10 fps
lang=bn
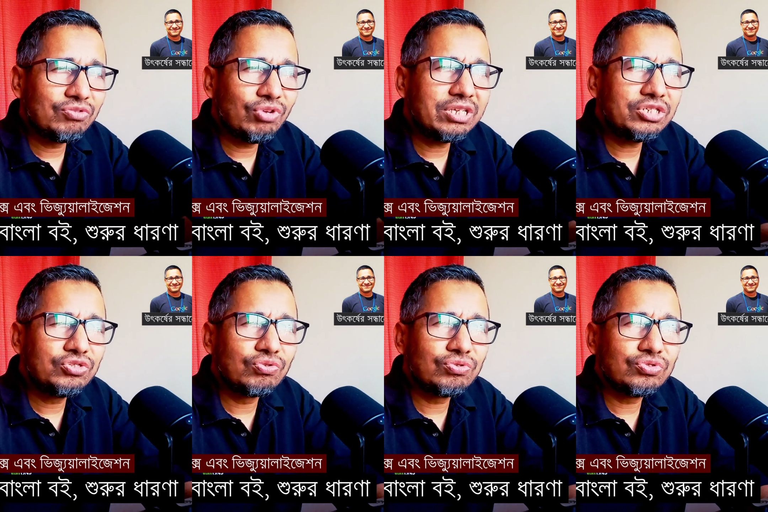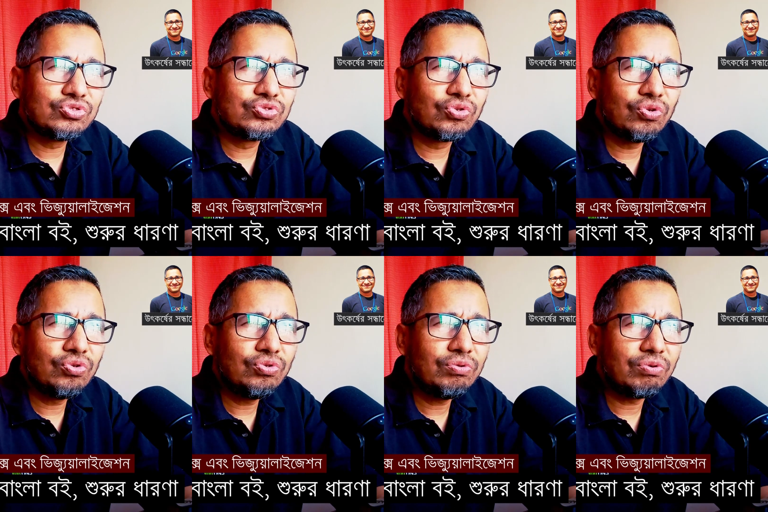দুই হাজার
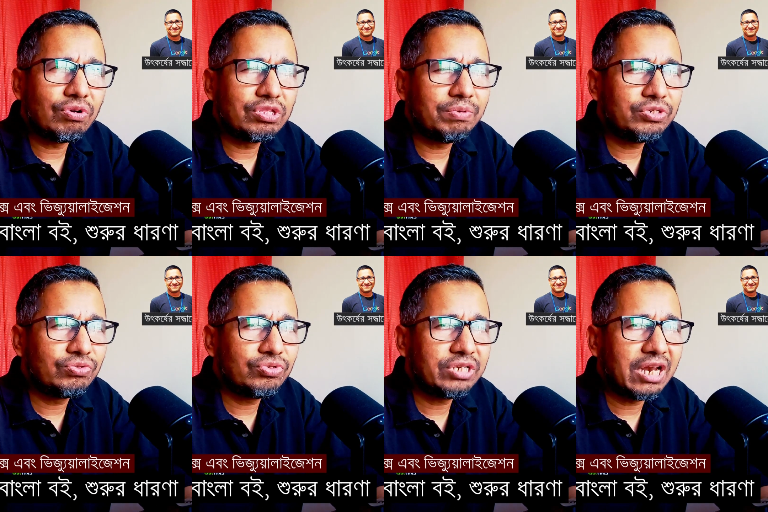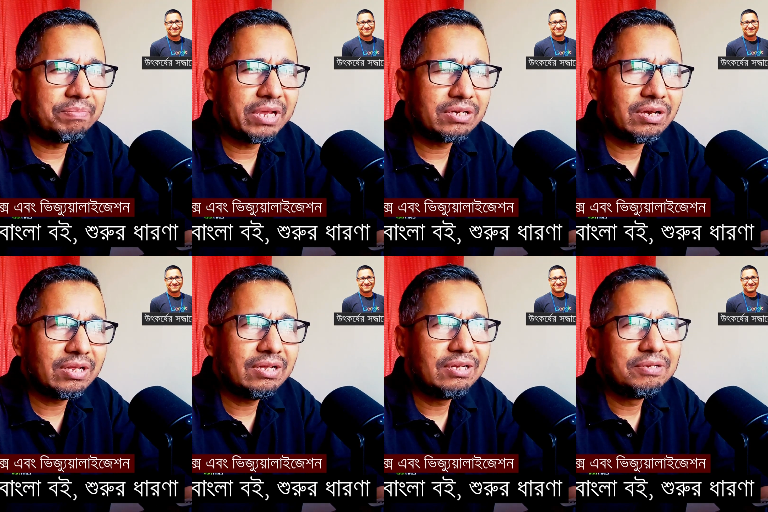ষোলো অথবা সতেরো সালে আমি
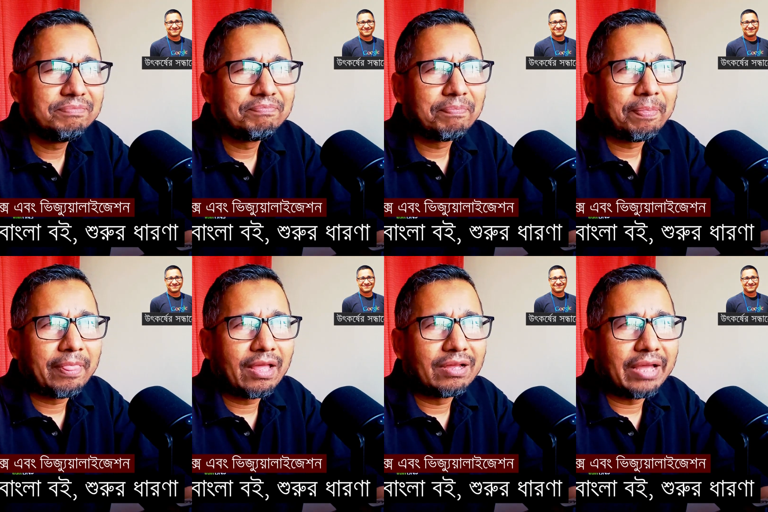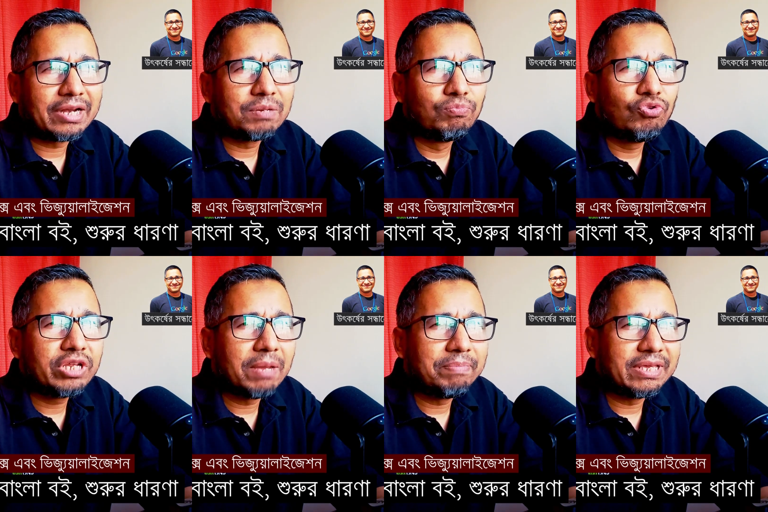আসলে একটা বুট
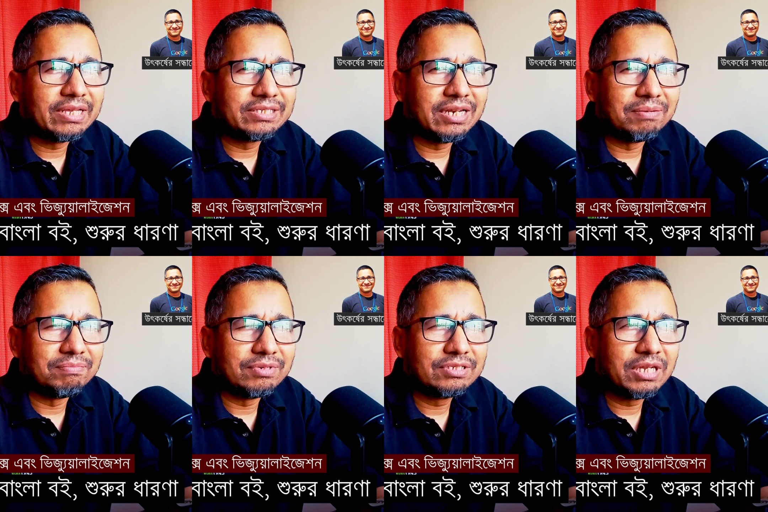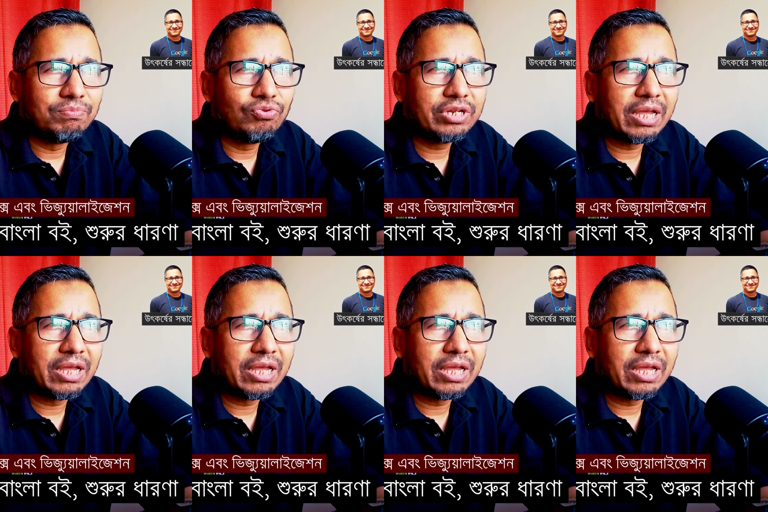ক্যাম্পে গিয়েছিলাম সেই বুট